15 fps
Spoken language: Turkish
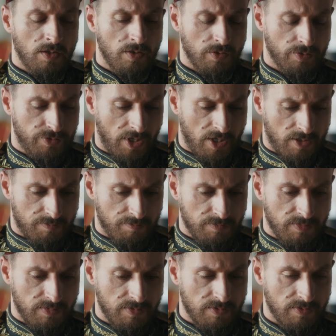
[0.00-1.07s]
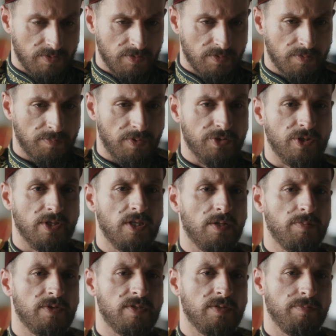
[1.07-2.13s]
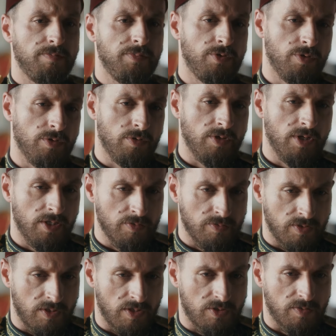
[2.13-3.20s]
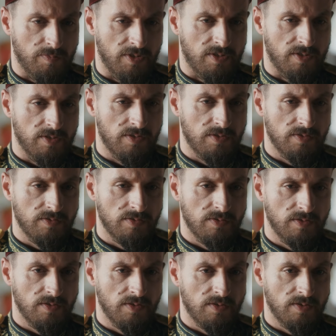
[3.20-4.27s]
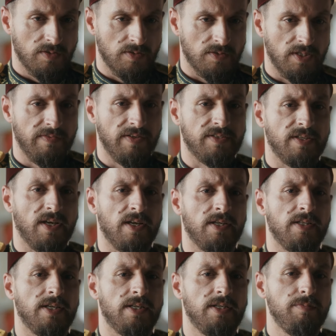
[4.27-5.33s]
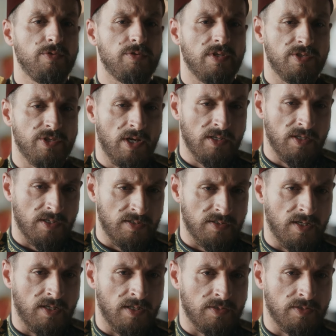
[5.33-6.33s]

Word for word: Hünkârım, paşalarımızın birçoğu henüz iyileşemedi. Devlet dairelerini müsteşarlar idare